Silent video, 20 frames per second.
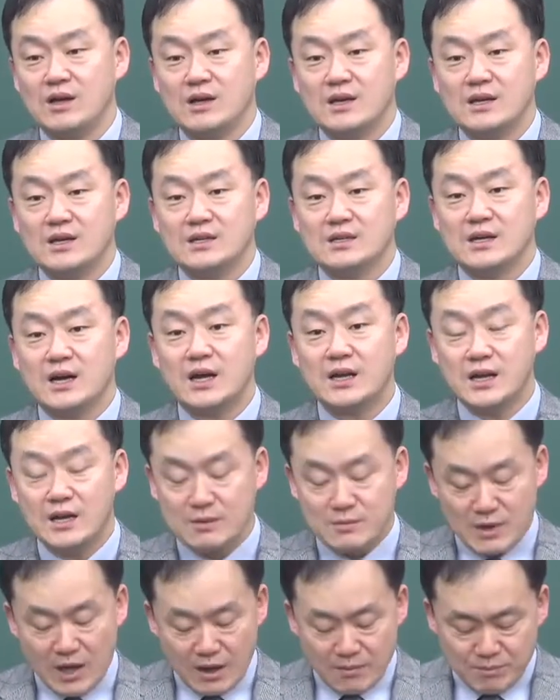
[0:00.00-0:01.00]
그
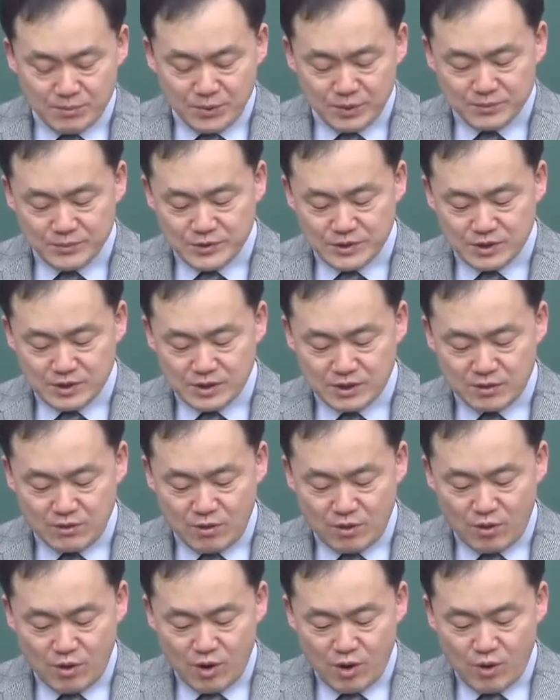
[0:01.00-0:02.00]
하나님의
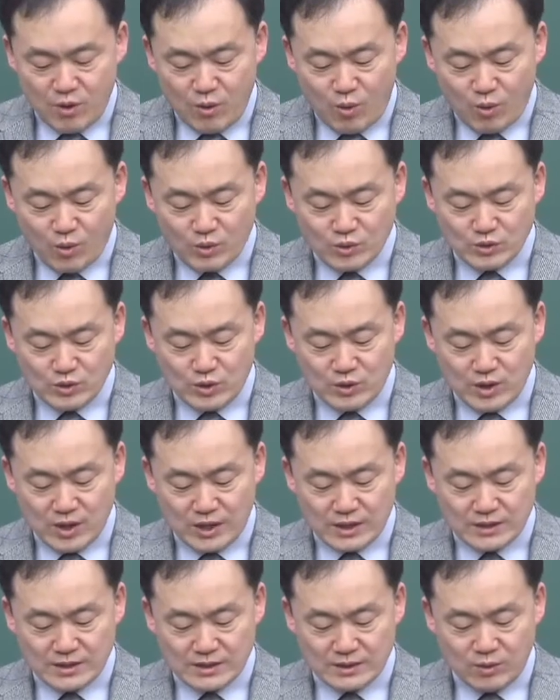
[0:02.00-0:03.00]
합법적이고
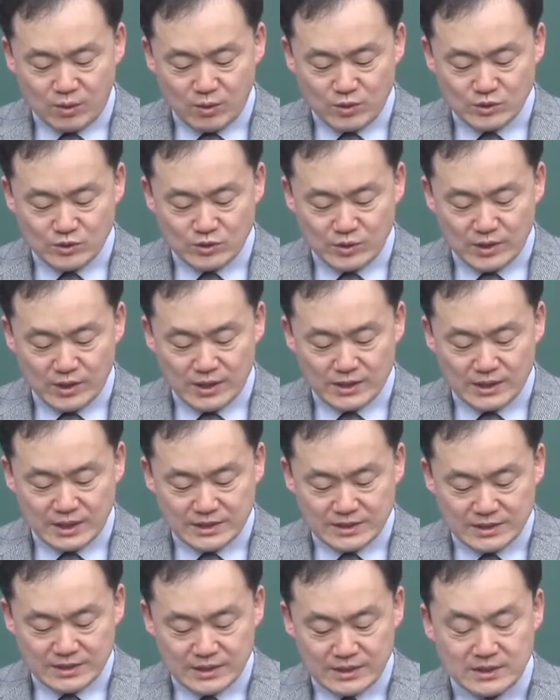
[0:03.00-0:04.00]
공정한 공정하게
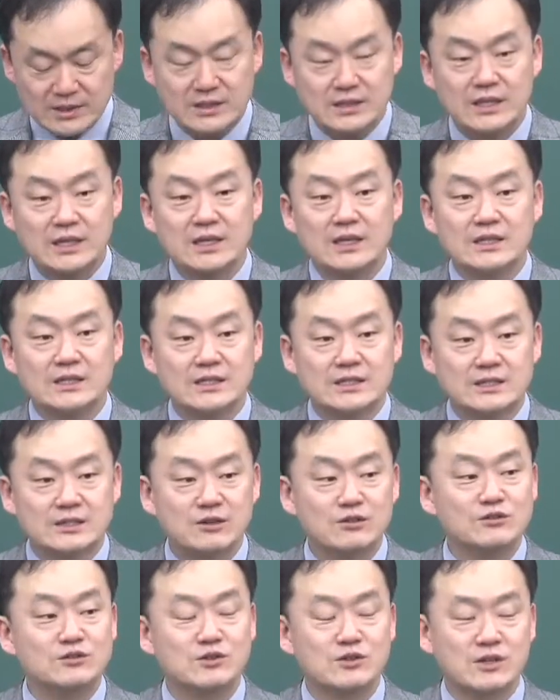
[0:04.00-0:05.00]
다스리는
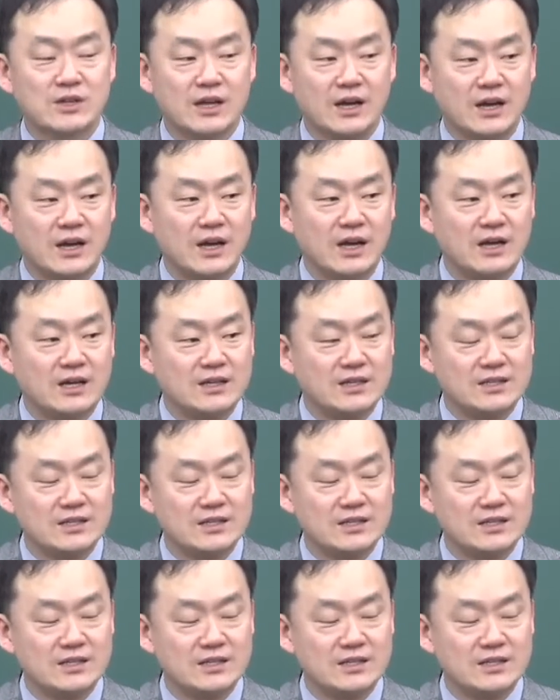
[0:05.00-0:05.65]
그것으로 내가